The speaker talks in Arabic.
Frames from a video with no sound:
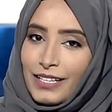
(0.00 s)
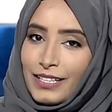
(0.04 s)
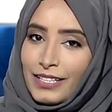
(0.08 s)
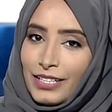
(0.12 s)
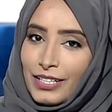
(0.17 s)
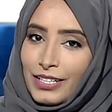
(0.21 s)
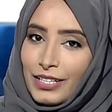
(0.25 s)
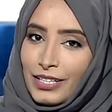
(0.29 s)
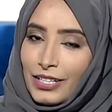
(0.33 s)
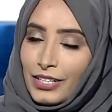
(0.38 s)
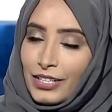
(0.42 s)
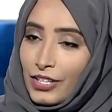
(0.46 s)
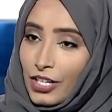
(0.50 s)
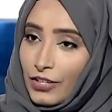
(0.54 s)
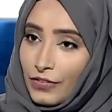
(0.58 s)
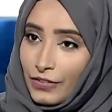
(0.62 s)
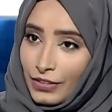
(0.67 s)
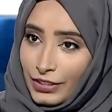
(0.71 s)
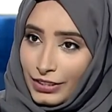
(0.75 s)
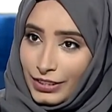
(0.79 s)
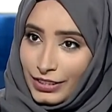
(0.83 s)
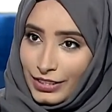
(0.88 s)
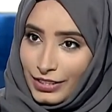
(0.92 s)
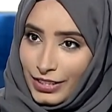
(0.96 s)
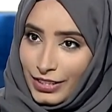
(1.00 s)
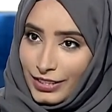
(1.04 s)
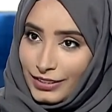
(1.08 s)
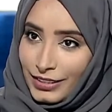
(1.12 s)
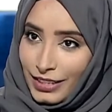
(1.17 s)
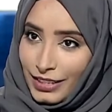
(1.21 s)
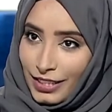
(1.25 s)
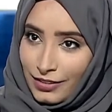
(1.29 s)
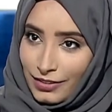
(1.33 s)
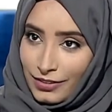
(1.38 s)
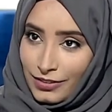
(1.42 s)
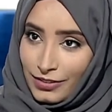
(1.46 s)
أنا جرافيك
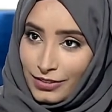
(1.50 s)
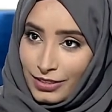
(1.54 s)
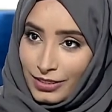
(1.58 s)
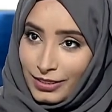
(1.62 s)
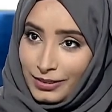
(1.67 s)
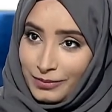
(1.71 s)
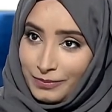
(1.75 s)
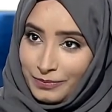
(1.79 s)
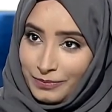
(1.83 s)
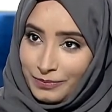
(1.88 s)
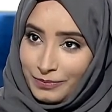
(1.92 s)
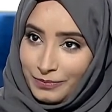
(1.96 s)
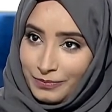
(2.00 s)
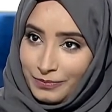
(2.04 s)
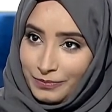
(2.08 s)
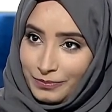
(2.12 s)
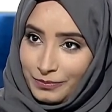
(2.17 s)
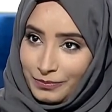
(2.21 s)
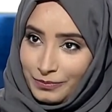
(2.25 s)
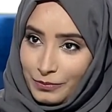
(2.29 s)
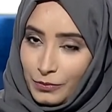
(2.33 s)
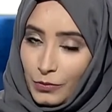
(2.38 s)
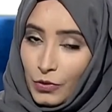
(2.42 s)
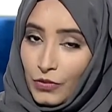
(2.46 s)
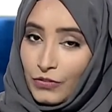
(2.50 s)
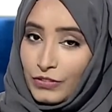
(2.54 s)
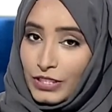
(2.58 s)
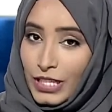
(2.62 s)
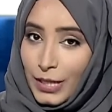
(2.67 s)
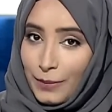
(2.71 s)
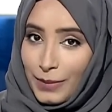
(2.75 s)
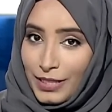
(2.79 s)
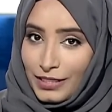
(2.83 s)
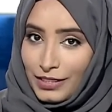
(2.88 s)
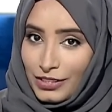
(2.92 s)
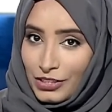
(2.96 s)
ديزاين تخصصي نعم في
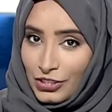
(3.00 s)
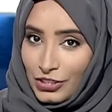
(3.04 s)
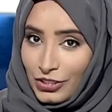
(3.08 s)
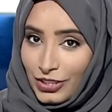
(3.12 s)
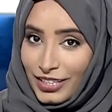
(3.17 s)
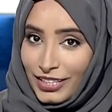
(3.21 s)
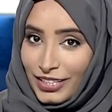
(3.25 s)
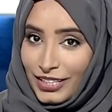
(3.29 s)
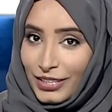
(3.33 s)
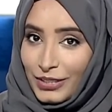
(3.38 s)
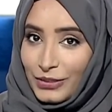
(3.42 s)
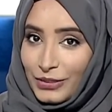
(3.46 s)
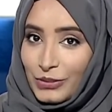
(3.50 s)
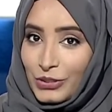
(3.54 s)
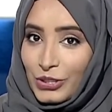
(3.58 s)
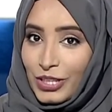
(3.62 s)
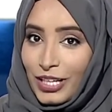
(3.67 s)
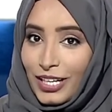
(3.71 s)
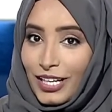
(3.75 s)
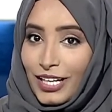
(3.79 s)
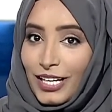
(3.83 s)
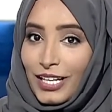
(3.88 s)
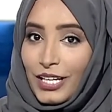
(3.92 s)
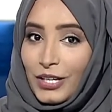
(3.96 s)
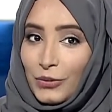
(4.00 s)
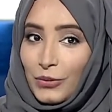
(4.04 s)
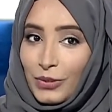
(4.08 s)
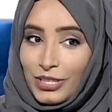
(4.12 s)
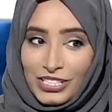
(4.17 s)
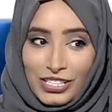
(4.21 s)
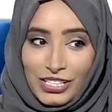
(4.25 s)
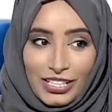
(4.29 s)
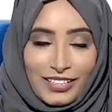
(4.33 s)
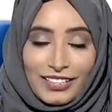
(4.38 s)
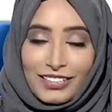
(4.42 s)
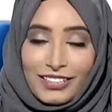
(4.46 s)
جامعة الشارقة وإن شاء الله على
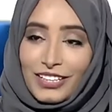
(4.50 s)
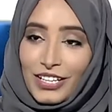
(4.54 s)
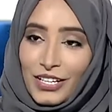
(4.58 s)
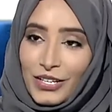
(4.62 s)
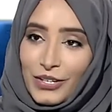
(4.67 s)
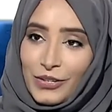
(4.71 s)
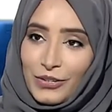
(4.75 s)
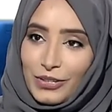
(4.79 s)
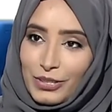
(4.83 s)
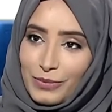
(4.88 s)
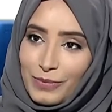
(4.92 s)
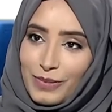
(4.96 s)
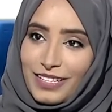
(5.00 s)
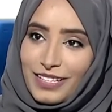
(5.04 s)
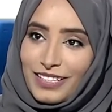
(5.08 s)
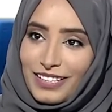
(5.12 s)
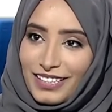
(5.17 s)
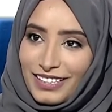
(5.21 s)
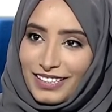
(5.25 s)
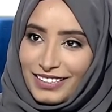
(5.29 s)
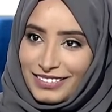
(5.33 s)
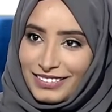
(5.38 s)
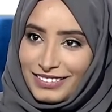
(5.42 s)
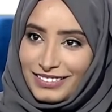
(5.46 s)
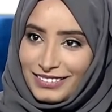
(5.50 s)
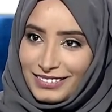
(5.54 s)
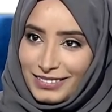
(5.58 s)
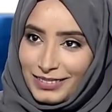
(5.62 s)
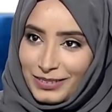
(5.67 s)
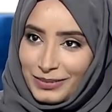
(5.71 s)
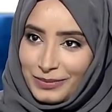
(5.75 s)
وشك التخرج بإذن الله